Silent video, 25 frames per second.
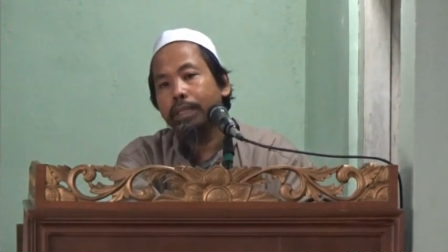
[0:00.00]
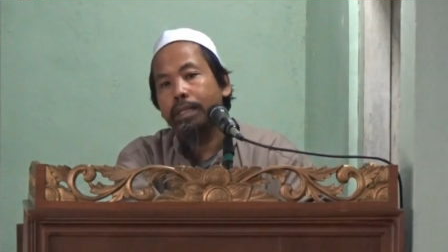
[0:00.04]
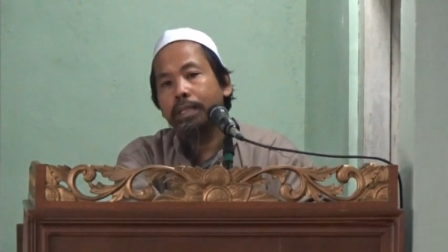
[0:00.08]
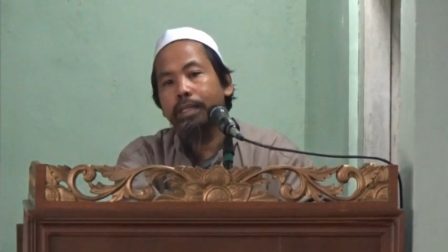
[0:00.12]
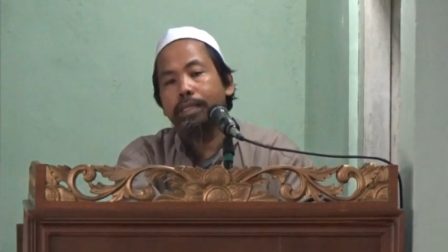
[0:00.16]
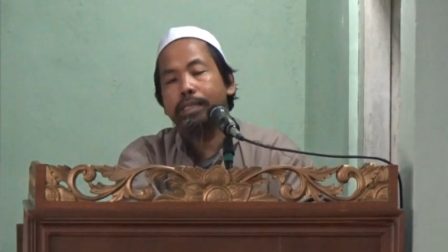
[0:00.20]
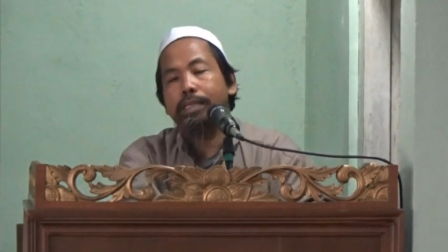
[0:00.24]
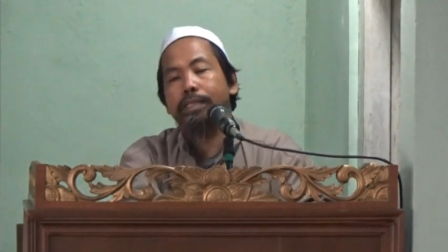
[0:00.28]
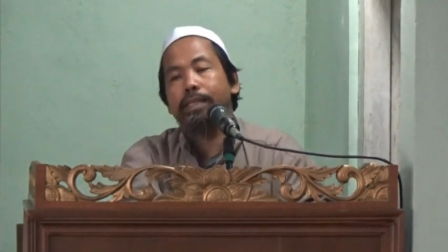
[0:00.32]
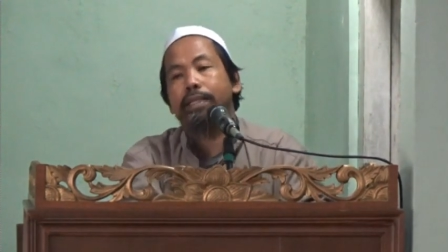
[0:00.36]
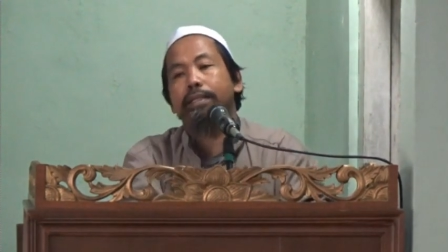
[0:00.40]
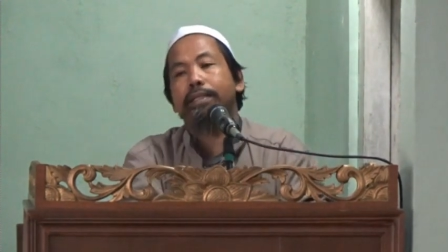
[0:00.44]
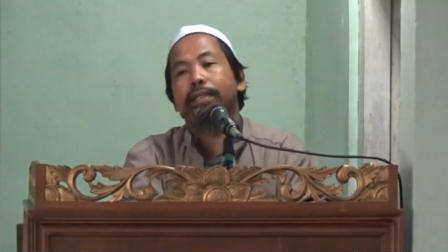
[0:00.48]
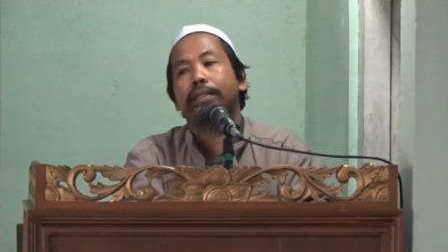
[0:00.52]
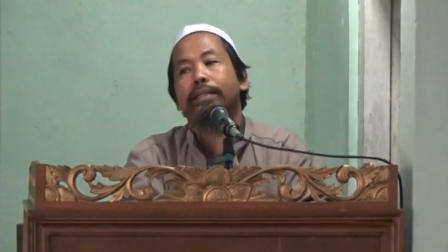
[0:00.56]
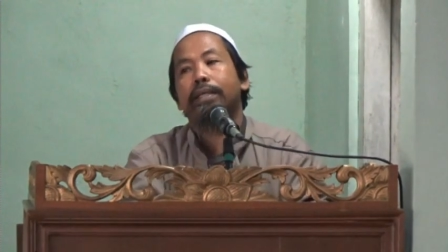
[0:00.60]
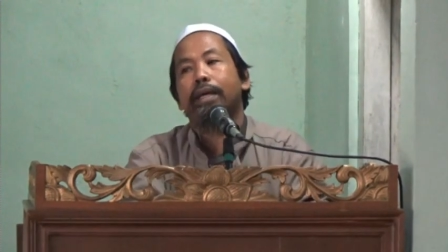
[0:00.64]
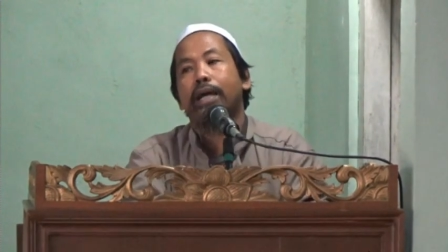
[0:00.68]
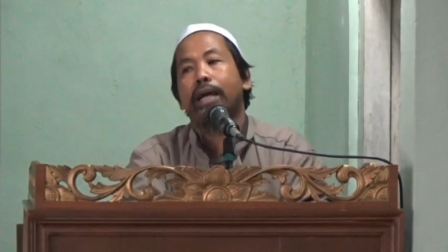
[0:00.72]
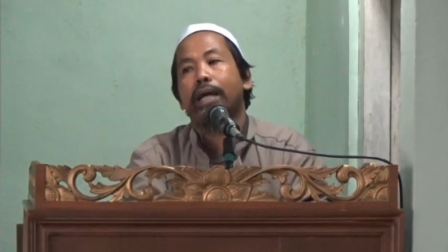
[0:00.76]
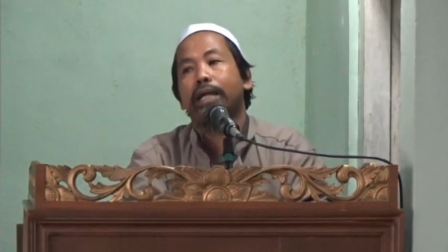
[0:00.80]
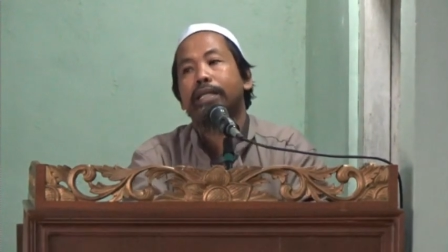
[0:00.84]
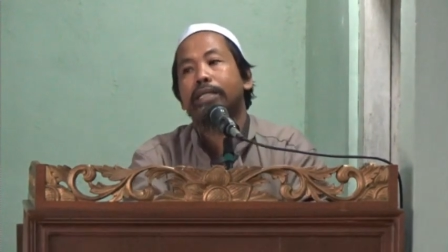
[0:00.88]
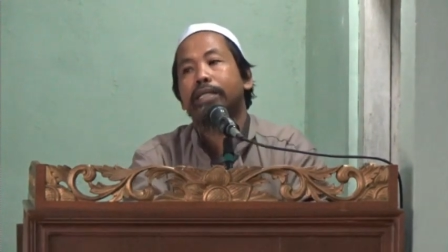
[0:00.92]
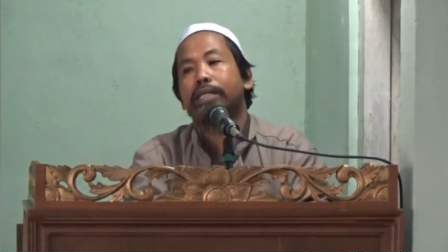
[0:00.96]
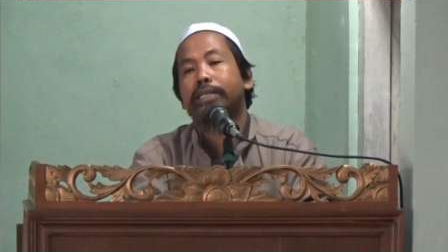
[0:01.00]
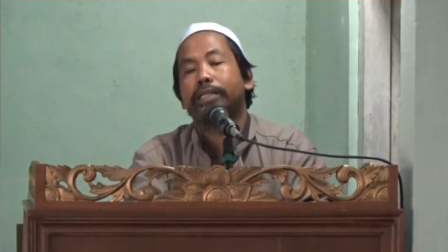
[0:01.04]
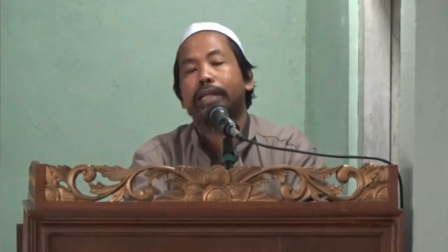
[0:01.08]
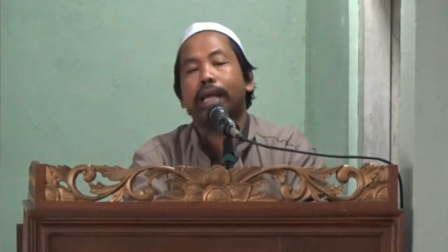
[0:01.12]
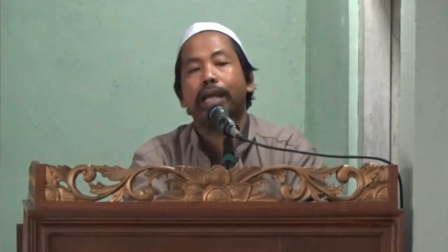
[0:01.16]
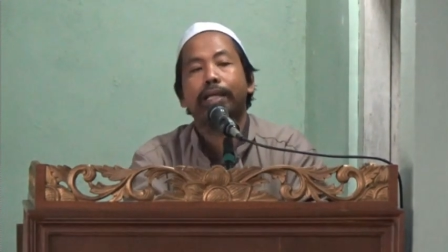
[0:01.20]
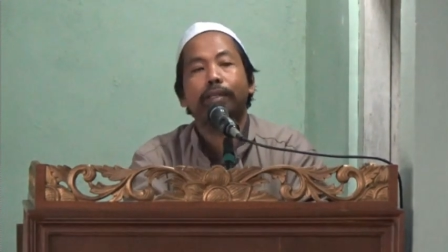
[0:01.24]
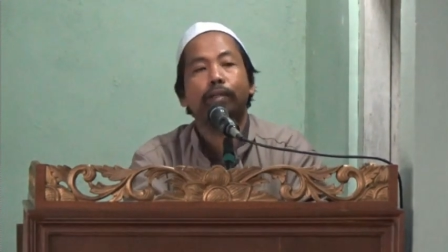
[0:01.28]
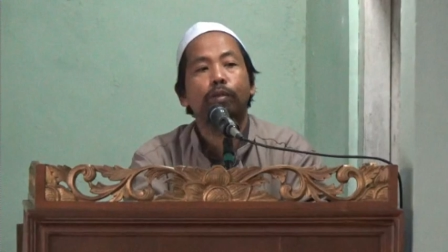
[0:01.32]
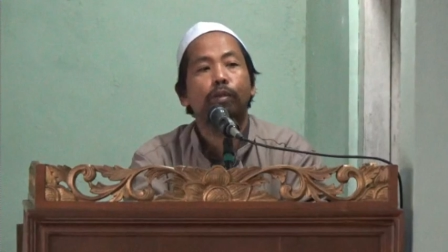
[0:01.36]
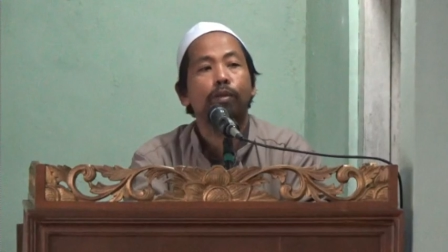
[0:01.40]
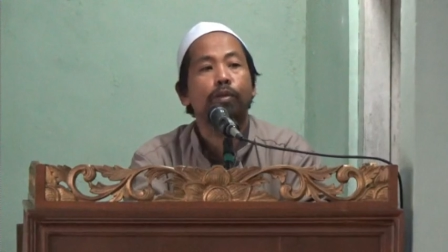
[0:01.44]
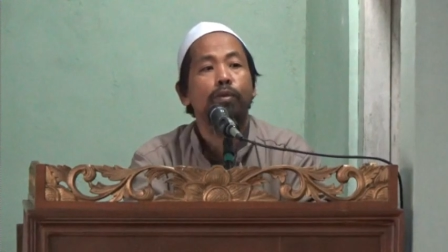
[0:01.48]
Nah, Sayyidah
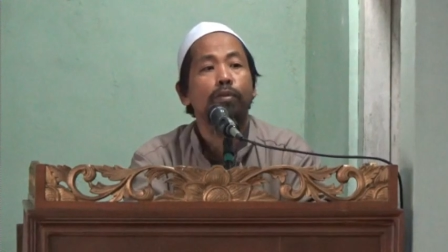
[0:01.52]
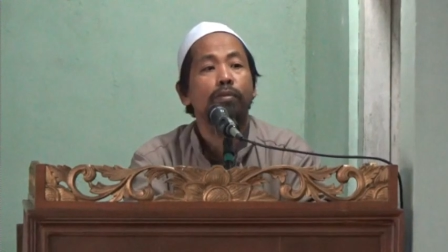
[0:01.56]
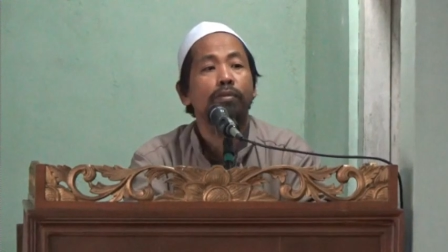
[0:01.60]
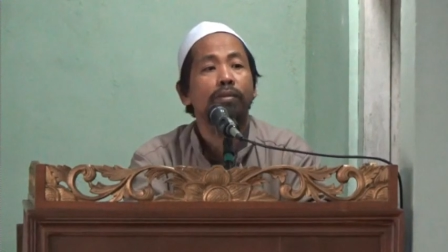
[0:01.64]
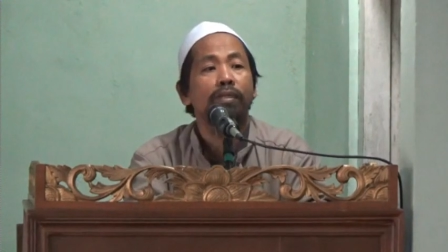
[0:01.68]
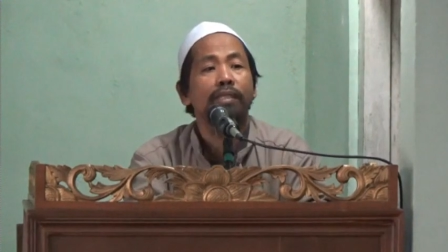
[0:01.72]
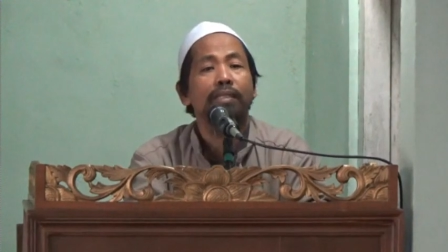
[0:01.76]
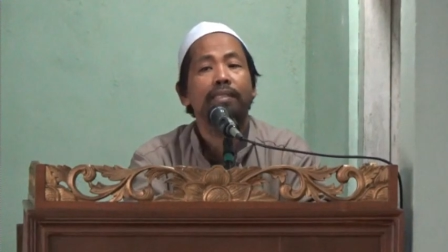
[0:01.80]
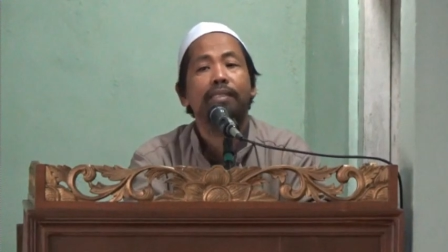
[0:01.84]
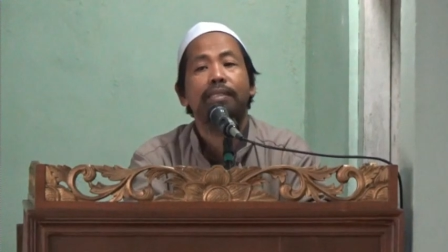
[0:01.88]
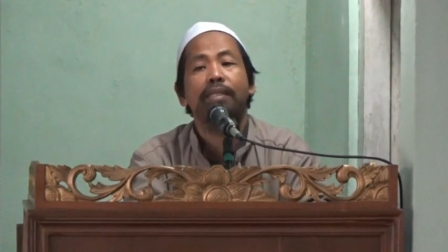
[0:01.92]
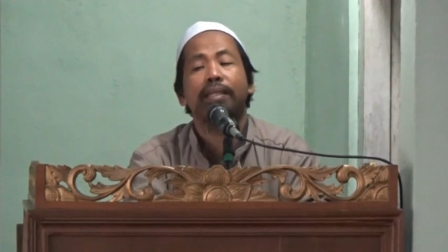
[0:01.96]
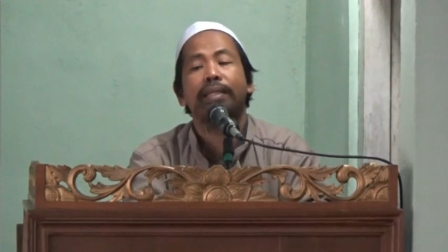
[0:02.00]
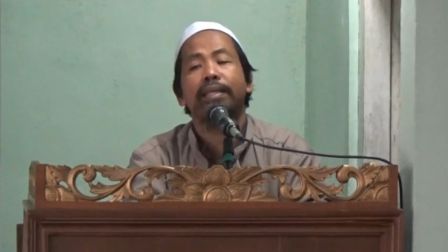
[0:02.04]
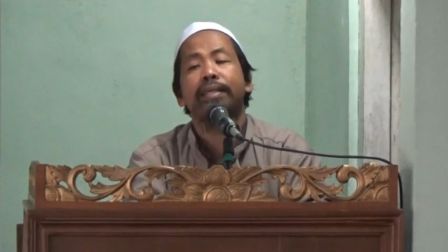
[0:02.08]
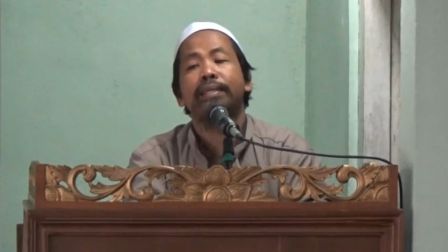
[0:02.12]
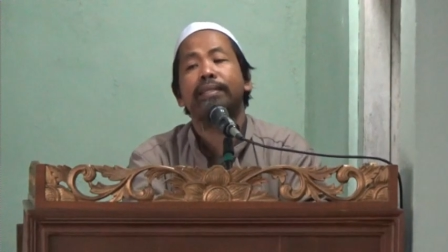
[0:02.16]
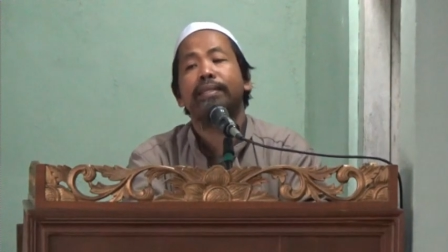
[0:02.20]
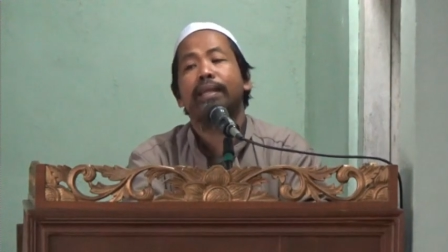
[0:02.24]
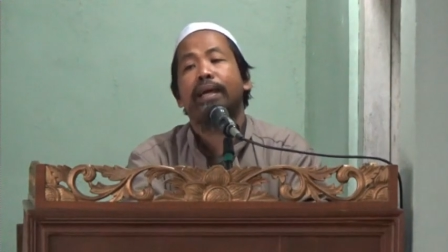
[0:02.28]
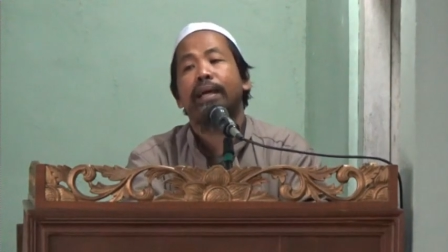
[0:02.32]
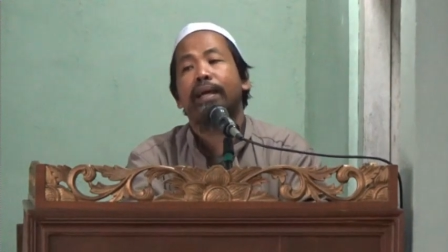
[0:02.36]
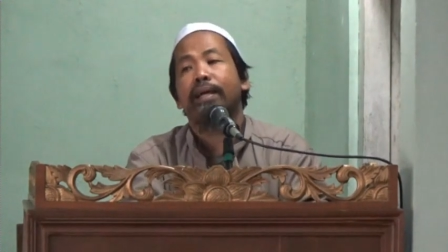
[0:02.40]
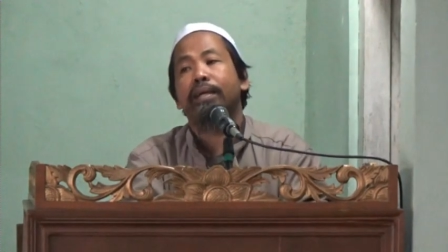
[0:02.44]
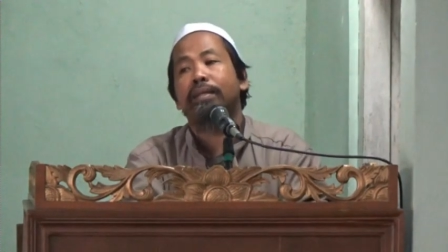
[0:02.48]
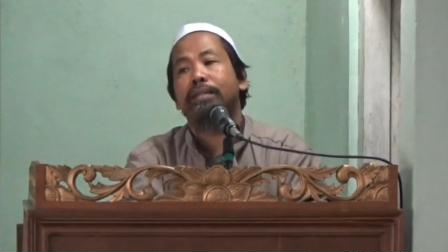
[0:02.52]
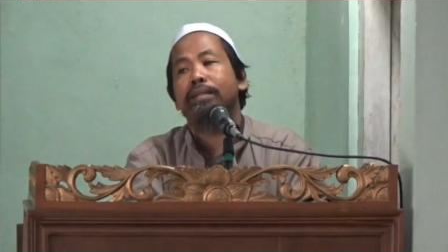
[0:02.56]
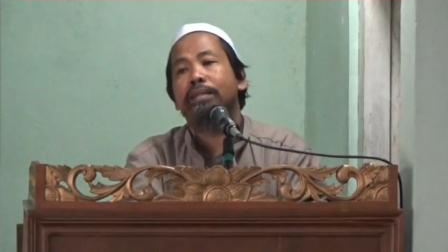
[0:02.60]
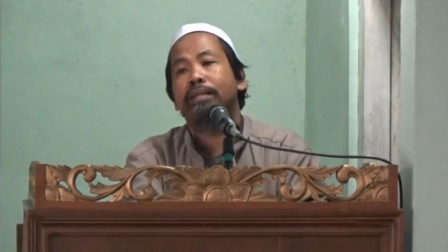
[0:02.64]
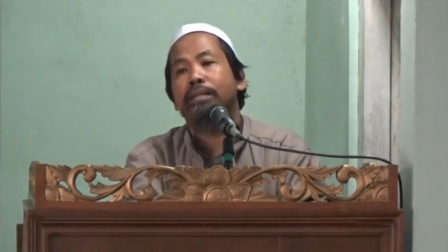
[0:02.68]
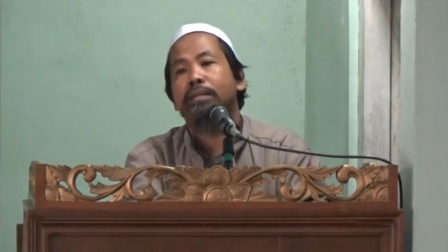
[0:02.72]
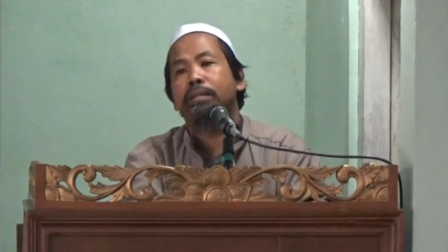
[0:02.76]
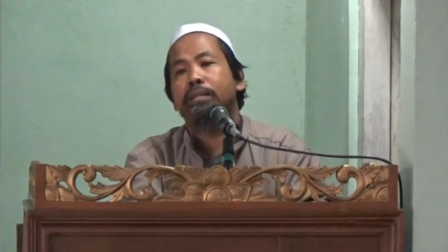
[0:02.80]
Aisyah itu istrinya